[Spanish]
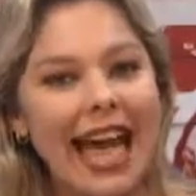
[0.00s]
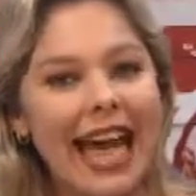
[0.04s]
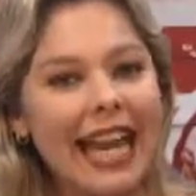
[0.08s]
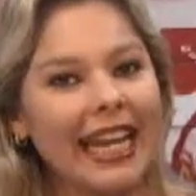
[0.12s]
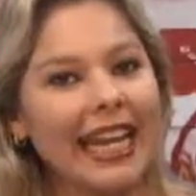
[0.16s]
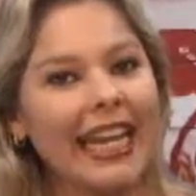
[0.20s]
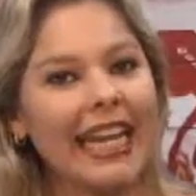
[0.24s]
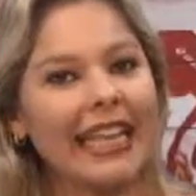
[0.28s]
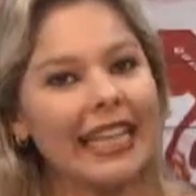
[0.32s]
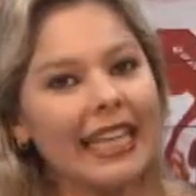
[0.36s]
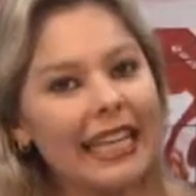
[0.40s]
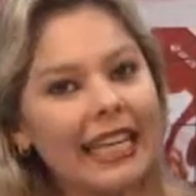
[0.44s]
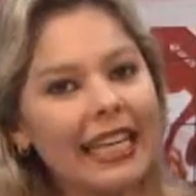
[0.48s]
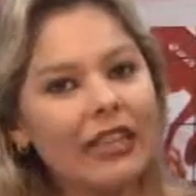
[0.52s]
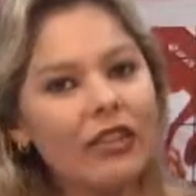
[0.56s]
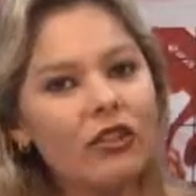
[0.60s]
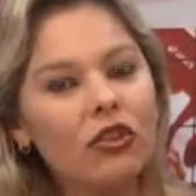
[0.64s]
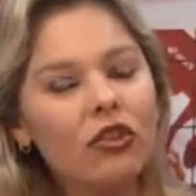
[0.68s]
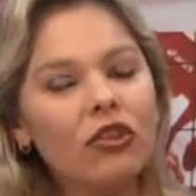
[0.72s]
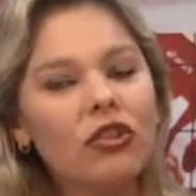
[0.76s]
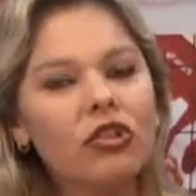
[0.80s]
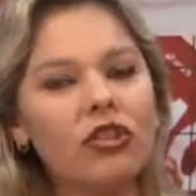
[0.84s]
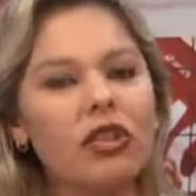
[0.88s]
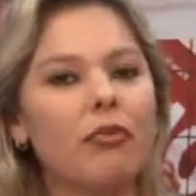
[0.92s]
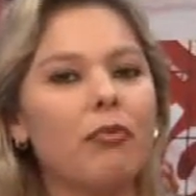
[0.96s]

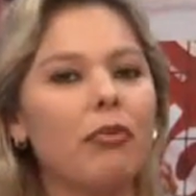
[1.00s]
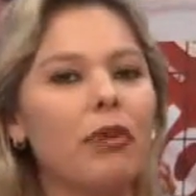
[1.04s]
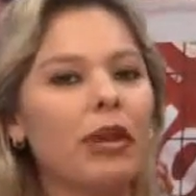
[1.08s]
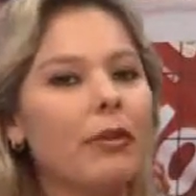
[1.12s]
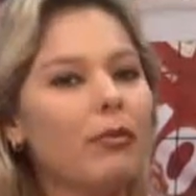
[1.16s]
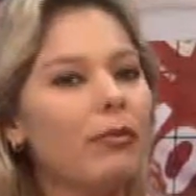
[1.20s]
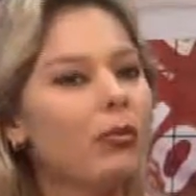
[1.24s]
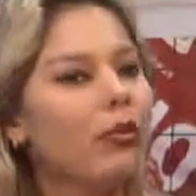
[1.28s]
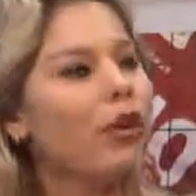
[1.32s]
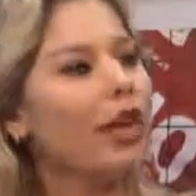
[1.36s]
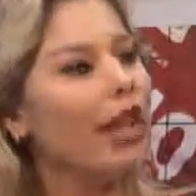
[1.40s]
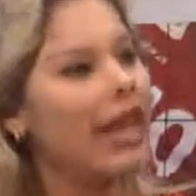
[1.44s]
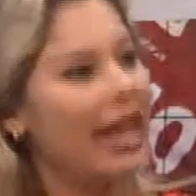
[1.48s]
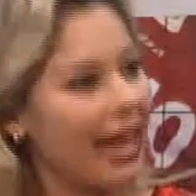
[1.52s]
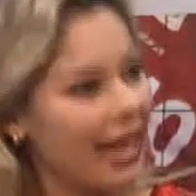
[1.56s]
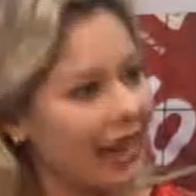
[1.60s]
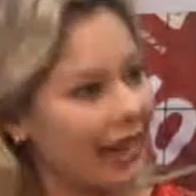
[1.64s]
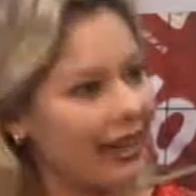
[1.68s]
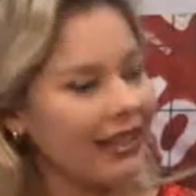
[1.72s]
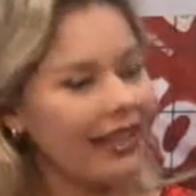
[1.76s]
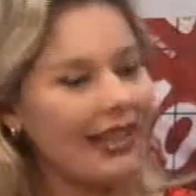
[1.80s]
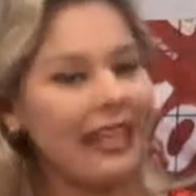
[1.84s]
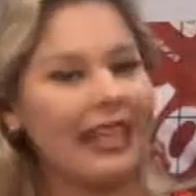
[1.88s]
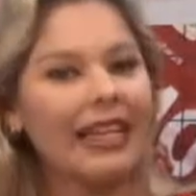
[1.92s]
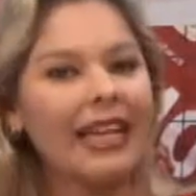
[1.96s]
argentinos se pueden
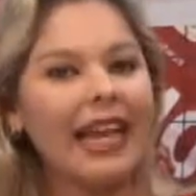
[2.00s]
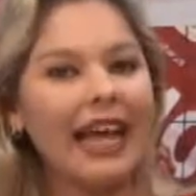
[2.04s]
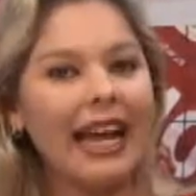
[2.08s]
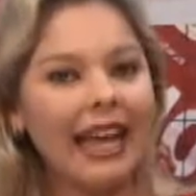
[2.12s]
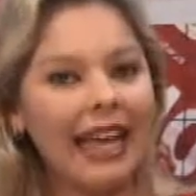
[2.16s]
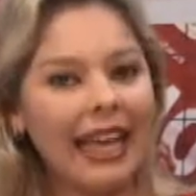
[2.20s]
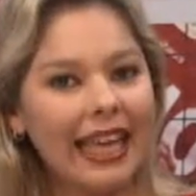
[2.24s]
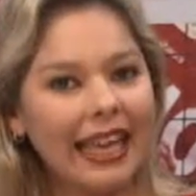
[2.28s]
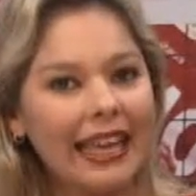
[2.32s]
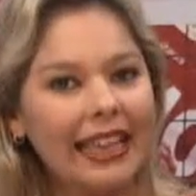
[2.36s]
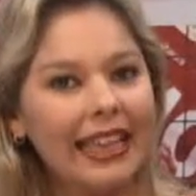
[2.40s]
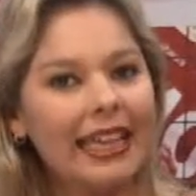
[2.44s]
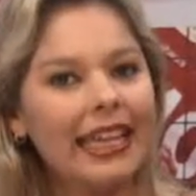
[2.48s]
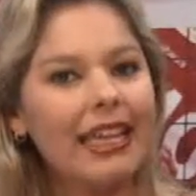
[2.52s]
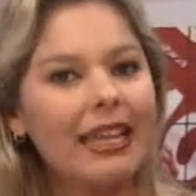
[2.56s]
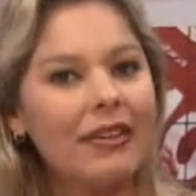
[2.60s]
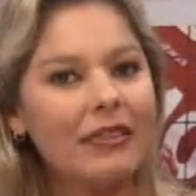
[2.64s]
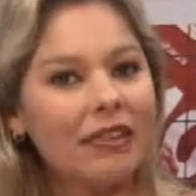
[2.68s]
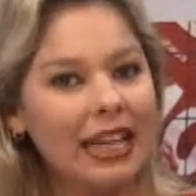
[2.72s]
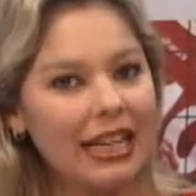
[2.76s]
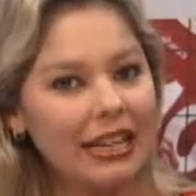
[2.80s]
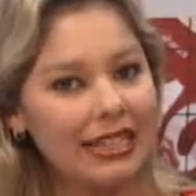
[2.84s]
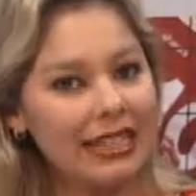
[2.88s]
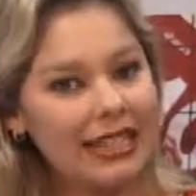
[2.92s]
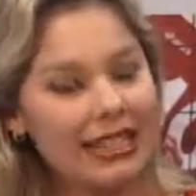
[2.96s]
burlar de la gente de
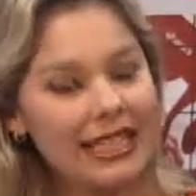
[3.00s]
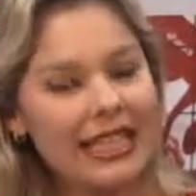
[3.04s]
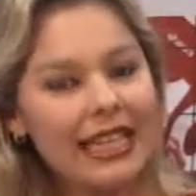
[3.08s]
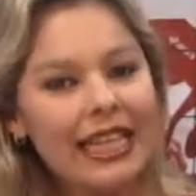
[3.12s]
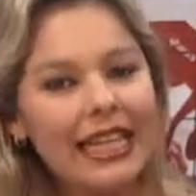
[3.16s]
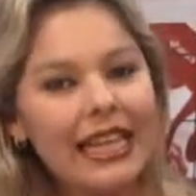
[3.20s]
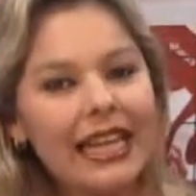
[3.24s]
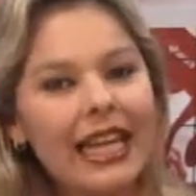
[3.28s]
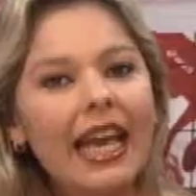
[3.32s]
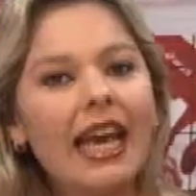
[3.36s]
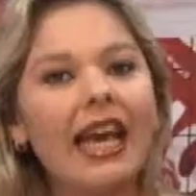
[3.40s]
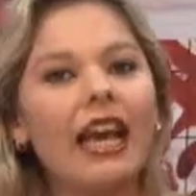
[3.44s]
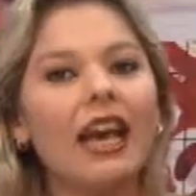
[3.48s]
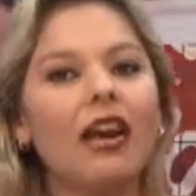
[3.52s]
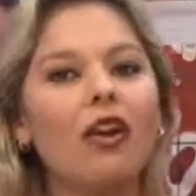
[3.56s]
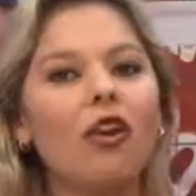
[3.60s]
Brasil,